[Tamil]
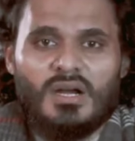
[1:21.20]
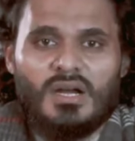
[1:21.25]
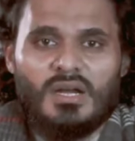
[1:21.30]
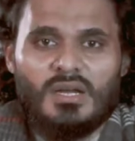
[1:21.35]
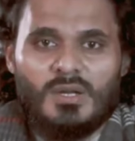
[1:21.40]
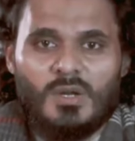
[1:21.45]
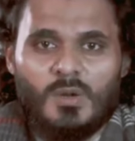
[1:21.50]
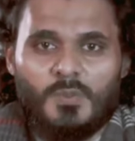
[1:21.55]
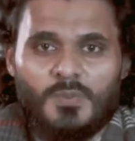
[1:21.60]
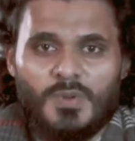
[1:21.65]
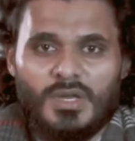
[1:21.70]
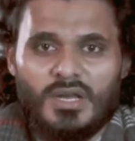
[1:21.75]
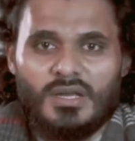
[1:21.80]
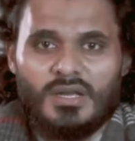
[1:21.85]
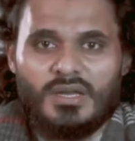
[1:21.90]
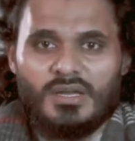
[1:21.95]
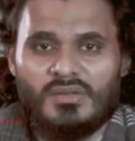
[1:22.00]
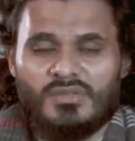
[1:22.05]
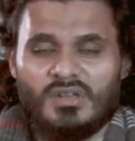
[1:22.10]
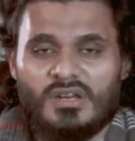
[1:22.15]
அவர்களுக்கு
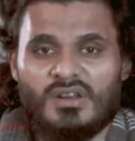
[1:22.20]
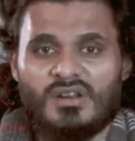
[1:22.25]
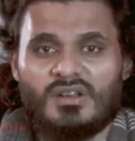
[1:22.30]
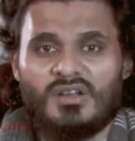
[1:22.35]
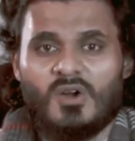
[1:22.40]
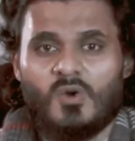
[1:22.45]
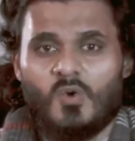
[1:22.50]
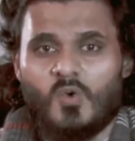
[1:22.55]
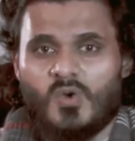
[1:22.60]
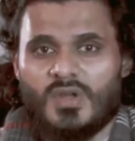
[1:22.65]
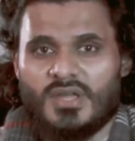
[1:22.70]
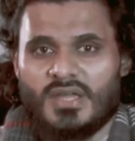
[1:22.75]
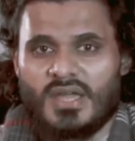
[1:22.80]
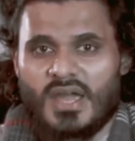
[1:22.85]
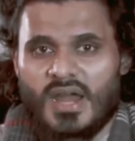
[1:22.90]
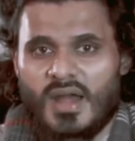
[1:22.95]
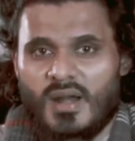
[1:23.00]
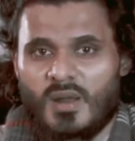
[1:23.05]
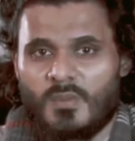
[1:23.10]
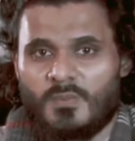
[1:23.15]
பிறகு அதில்
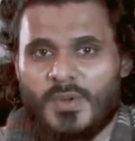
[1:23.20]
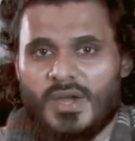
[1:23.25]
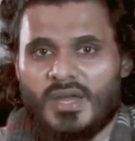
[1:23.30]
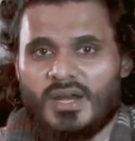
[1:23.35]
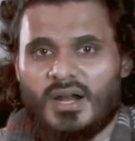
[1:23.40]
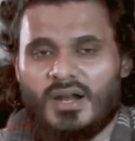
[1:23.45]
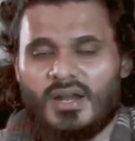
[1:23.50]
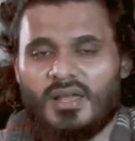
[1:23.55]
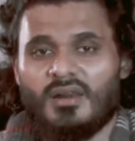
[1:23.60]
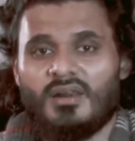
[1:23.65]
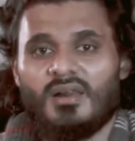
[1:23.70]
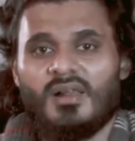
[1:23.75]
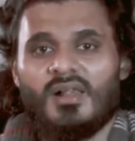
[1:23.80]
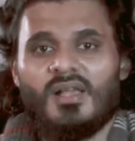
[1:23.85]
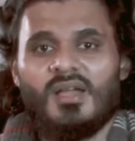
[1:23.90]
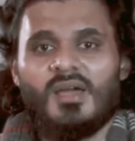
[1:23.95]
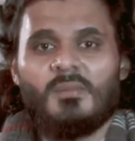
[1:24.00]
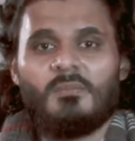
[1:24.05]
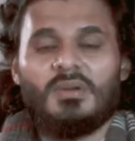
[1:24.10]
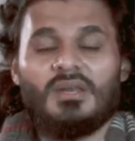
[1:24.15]
இருக்கக்கூடிய ஏழு பேர்களில்
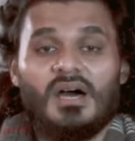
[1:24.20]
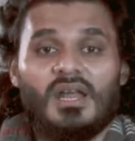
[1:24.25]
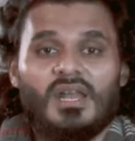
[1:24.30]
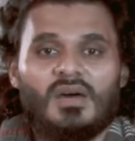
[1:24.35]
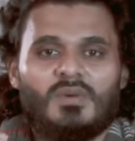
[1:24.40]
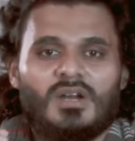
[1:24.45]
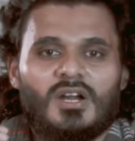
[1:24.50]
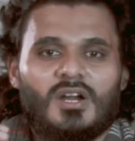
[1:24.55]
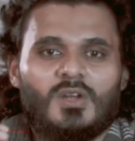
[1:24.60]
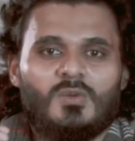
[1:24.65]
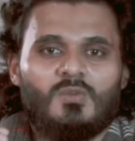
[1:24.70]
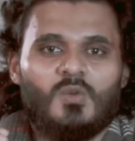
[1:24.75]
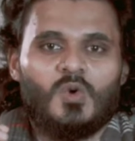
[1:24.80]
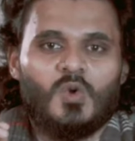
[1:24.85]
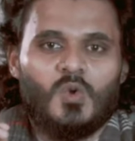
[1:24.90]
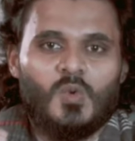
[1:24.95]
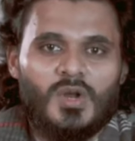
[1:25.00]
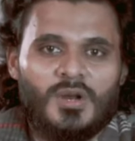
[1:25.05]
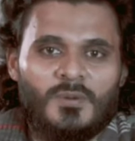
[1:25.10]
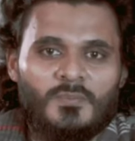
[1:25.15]
பிலால் அவர்களும்
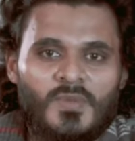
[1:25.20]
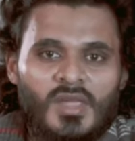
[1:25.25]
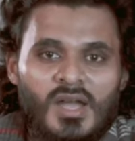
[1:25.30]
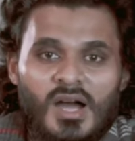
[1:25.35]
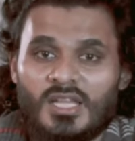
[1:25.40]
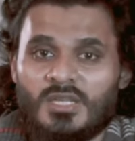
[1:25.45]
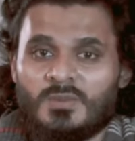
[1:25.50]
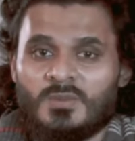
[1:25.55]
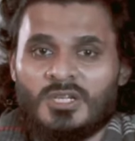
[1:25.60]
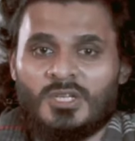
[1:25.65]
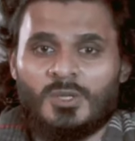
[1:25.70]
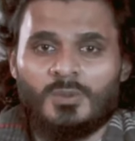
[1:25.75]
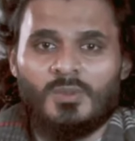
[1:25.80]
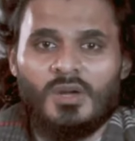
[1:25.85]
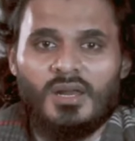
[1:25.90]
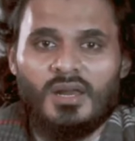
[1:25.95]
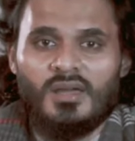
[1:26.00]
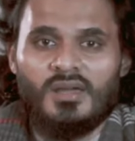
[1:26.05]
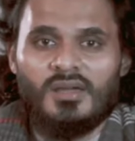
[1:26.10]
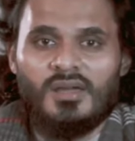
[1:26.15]
ஒருவர் அது
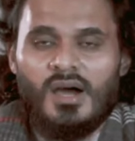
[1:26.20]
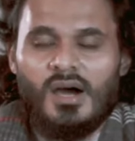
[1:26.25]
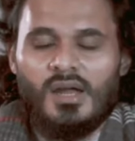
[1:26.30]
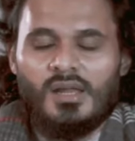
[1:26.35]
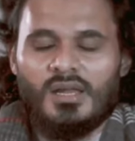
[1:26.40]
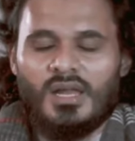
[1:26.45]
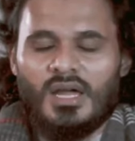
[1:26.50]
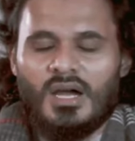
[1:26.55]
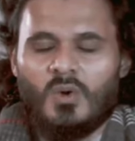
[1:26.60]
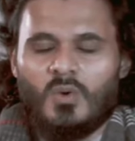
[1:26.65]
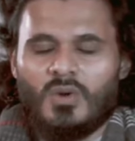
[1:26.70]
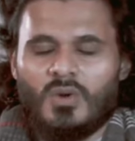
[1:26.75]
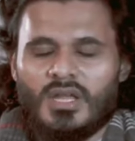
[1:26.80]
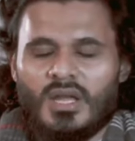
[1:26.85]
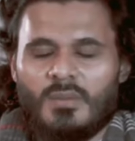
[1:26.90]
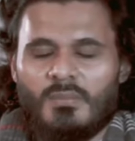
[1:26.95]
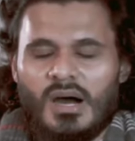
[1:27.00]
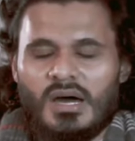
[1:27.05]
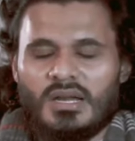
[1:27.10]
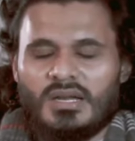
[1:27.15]
மட்டுமல்ல
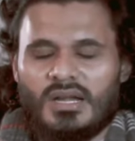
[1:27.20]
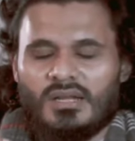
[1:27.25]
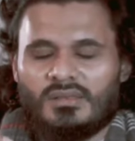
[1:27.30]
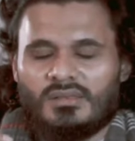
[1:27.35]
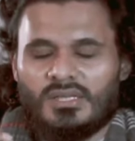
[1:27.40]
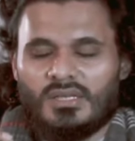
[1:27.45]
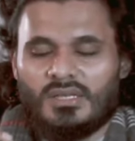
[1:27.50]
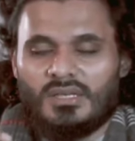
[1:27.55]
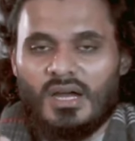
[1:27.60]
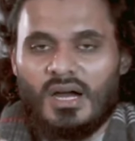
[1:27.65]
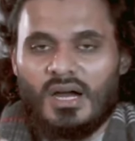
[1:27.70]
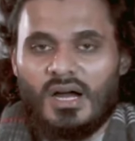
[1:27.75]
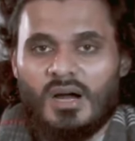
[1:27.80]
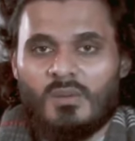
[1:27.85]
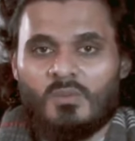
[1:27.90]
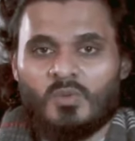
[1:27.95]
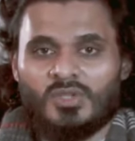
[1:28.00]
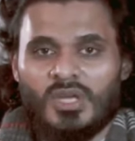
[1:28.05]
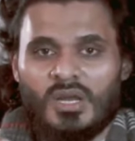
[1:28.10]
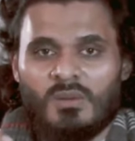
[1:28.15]
அல்லாஹுடைய மார்க்கத்திற்காக
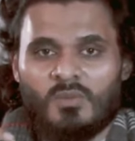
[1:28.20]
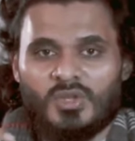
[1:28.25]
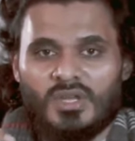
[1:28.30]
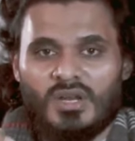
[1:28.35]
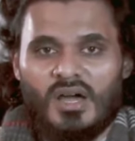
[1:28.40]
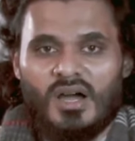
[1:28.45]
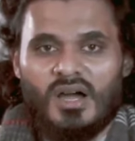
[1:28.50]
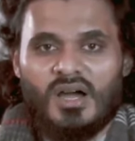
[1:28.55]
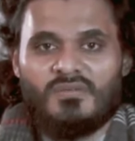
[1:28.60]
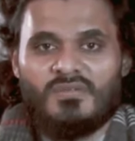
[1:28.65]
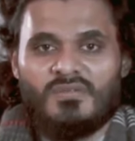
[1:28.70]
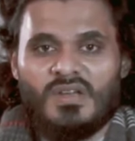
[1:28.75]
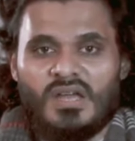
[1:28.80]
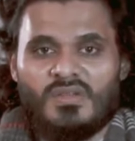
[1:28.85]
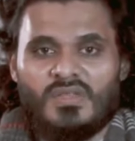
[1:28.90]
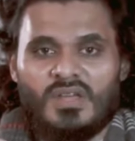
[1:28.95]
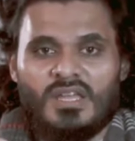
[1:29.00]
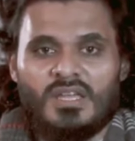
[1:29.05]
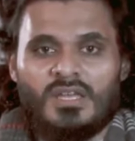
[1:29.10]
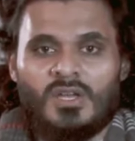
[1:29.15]
முதல் முதலாக
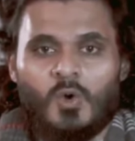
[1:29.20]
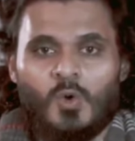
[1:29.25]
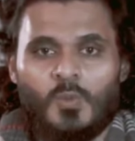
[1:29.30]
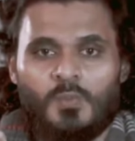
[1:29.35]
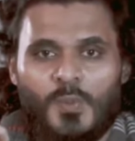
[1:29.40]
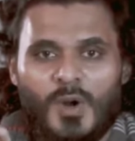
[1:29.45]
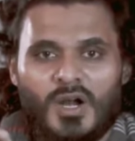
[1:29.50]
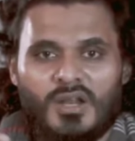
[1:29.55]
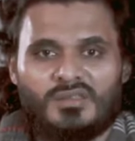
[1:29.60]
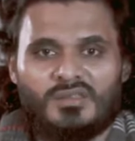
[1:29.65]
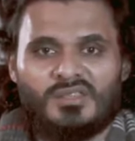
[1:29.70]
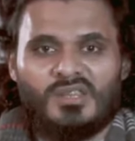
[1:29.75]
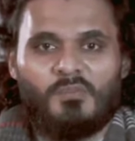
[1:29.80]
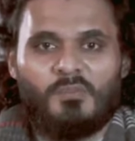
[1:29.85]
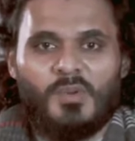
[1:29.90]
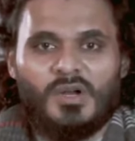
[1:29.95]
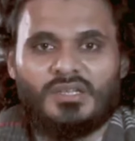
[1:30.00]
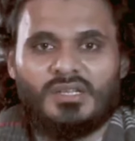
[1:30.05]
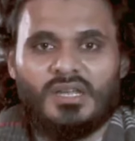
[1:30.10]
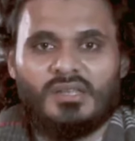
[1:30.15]
வேதனைக்கு
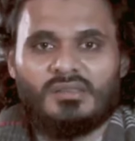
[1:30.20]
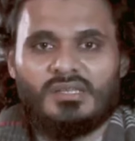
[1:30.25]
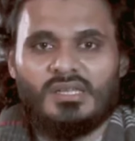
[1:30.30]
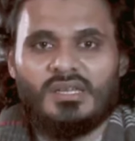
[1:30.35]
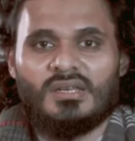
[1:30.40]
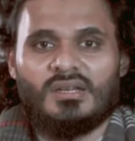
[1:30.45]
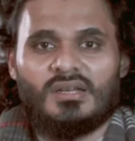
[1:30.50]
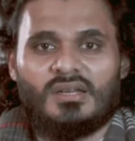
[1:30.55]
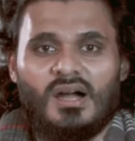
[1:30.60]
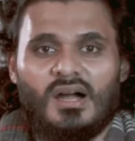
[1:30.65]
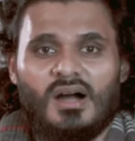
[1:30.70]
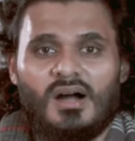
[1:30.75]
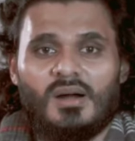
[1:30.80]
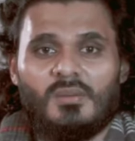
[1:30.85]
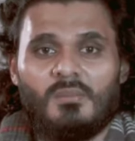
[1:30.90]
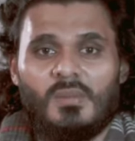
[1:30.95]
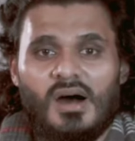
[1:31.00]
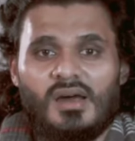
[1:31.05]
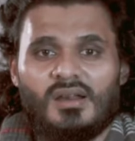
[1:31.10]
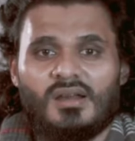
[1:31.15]
உட்படுத்தப்பட்ட
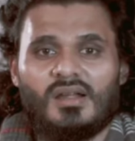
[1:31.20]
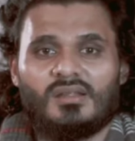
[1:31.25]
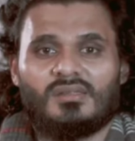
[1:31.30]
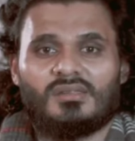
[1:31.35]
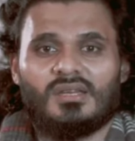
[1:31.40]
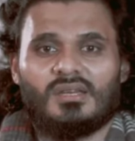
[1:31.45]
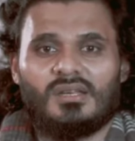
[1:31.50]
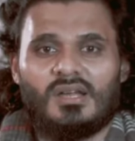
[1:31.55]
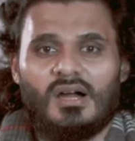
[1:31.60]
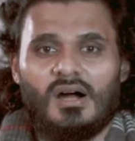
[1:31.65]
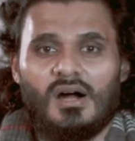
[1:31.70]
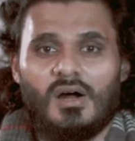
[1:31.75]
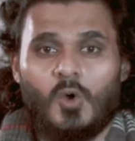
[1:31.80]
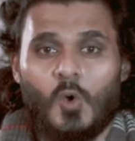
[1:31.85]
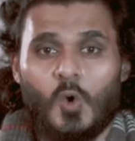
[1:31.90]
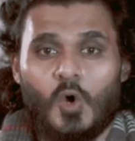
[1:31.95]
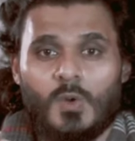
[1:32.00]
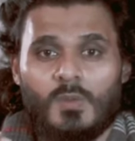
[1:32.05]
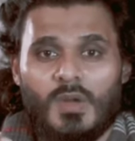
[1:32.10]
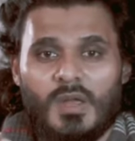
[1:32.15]
தீனுக்காக மார்க்கத்திற்காக
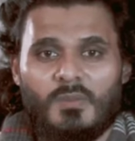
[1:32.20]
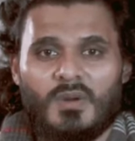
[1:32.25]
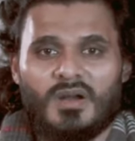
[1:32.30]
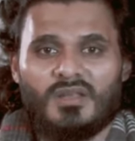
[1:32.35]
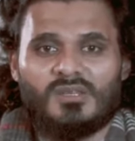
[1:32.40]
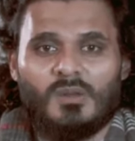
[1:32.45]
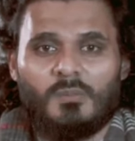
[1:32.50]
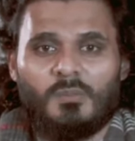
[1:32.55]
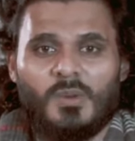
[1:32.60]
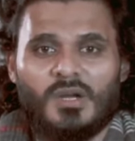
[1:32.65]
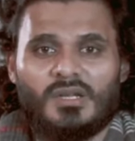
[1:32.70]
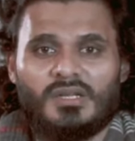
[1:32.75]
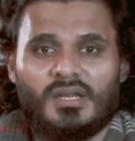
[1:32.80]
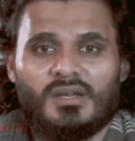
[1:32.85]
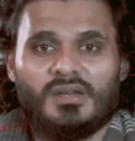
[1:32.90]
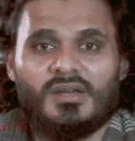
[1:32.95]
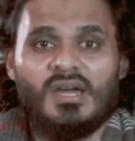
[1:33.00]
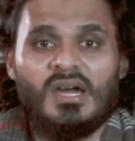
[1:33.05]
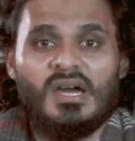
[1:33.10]
கொடுமைப்படுத்தப்பட்ட